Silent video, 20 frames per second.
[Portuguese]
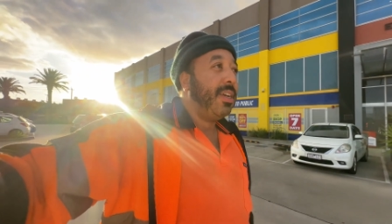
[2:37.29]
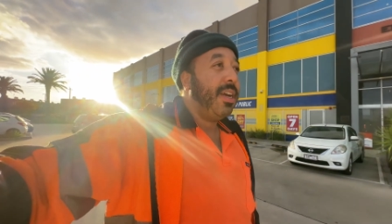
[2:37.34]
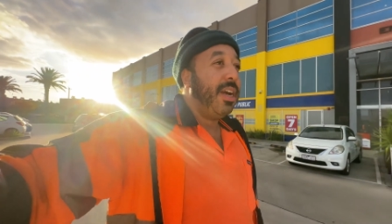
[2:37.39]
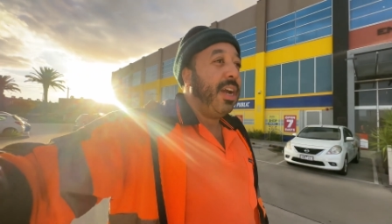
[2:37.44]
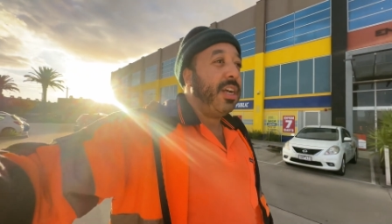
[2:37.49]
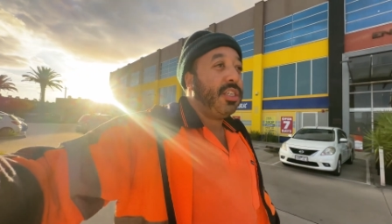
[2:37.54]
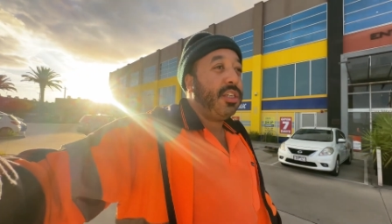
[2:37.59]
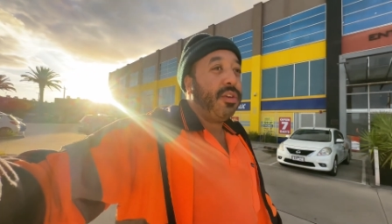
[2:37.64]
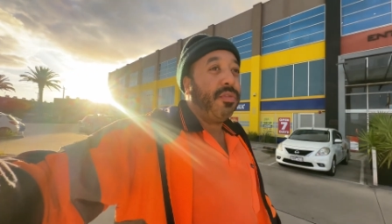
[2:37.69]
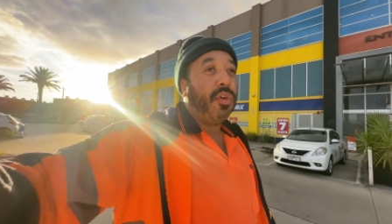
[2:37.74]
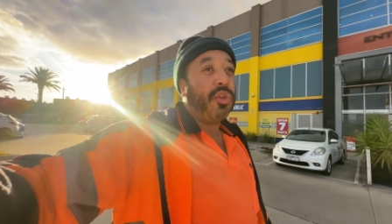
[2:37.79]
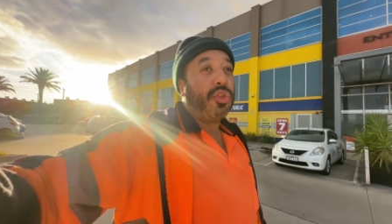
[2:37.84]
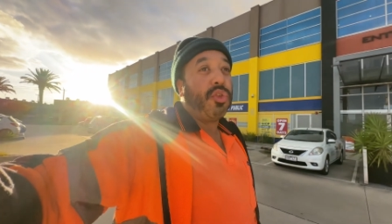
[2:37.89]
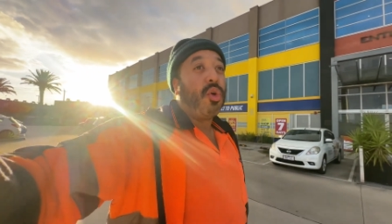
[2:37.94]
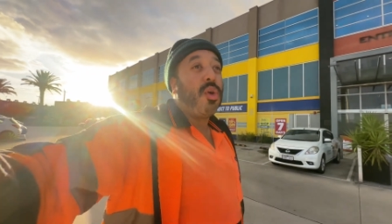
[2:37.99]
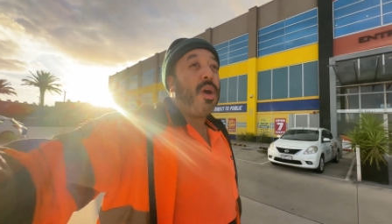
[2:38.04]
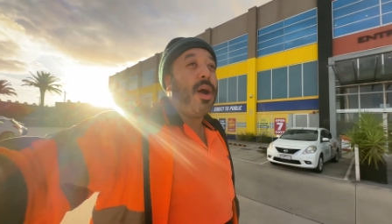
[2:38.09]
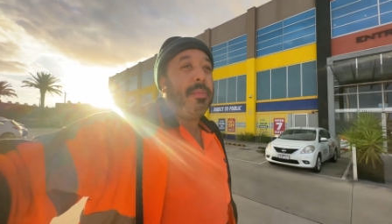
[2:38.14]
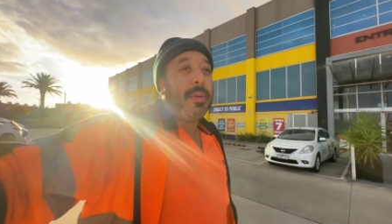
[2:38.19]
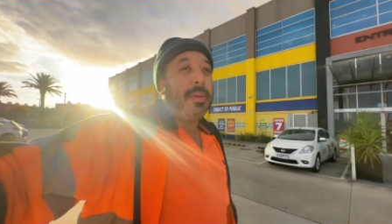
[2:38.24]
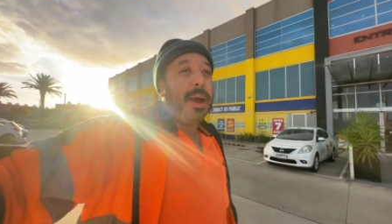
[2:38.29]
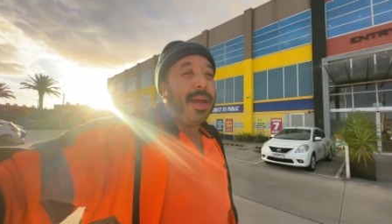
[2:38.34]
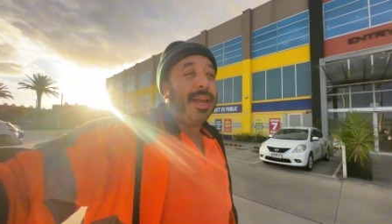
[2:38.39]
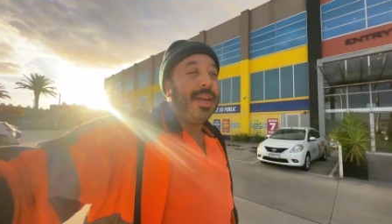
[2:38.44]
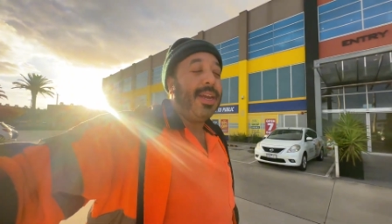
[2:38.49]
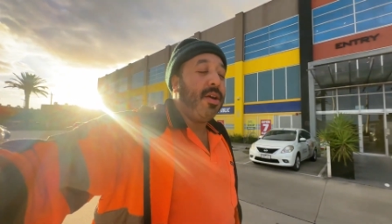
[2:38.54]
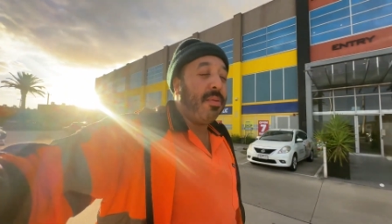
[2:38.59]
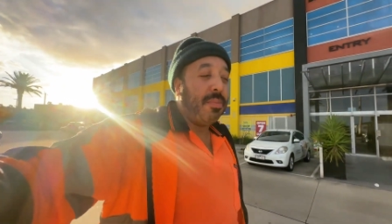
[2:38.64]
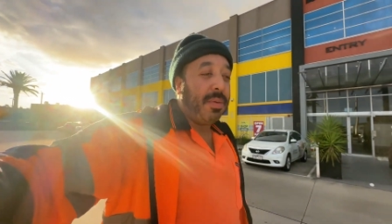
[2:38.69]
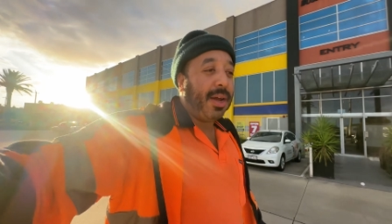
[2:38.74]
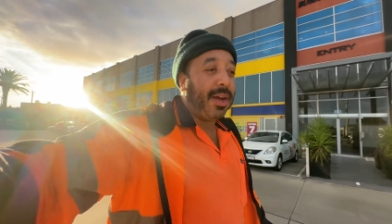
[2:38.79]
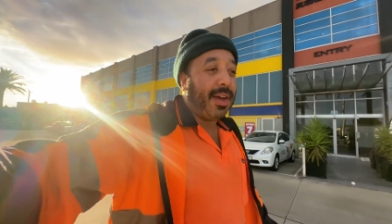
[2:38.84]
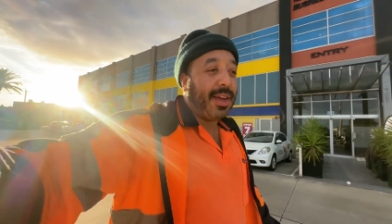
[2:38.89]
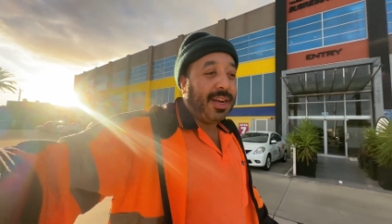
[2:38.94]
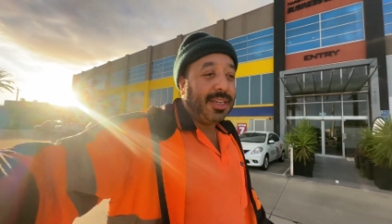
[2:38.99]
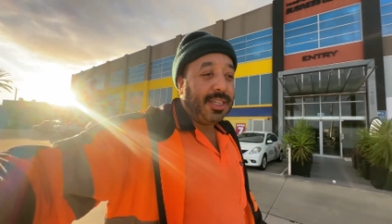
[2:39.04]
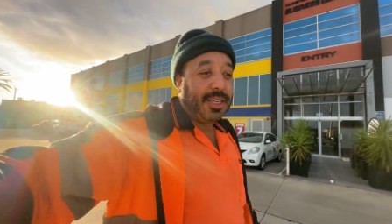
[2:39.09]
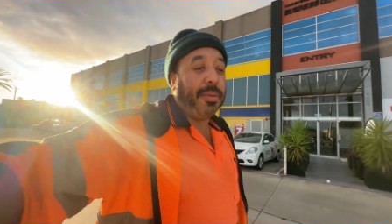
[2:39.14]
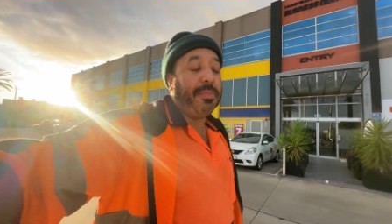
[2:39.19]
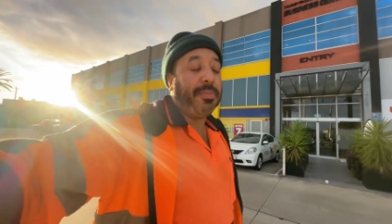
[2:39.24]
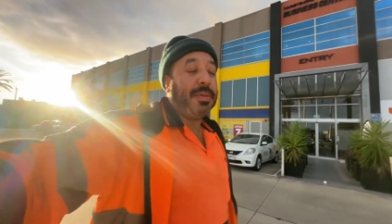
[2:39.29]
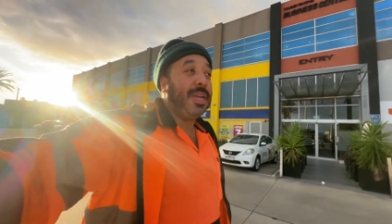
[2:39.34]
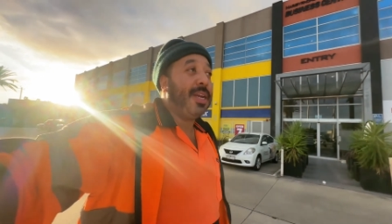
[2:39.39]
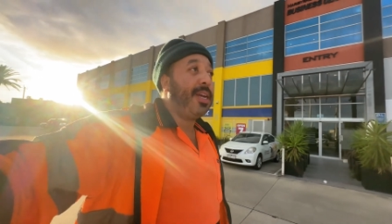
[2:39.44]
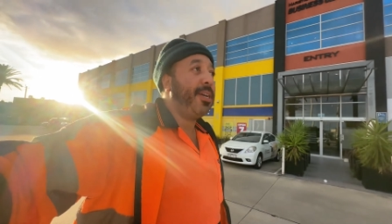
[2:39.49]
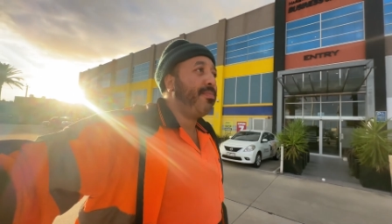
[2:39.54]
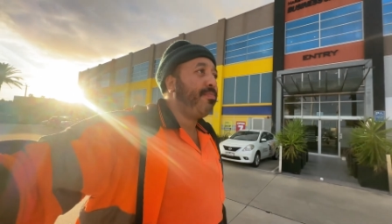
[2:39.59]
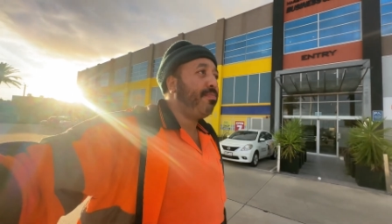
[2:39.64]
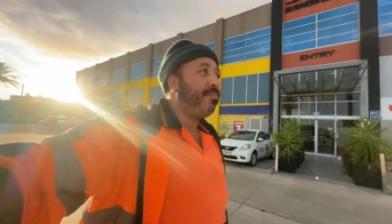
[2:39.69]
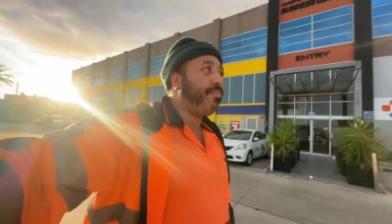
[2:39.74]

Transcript: a gente voltou com a Maíra, uma grande amiga.